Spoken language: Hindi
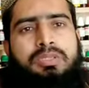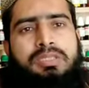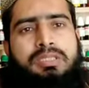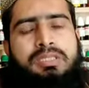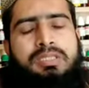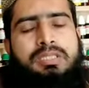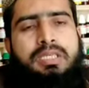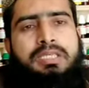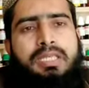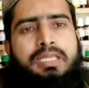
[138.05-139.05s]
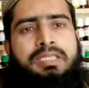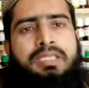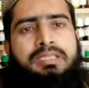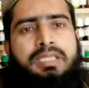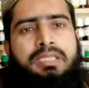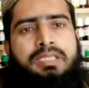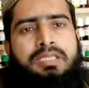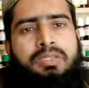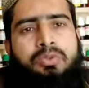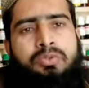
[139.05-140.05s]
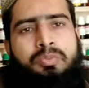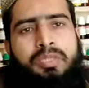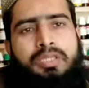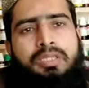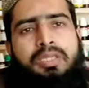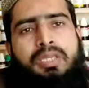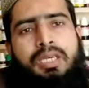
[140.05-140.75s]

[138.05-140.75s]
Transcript: जिस चीज़ का इलाज जाना चाहते हैं तो उस पर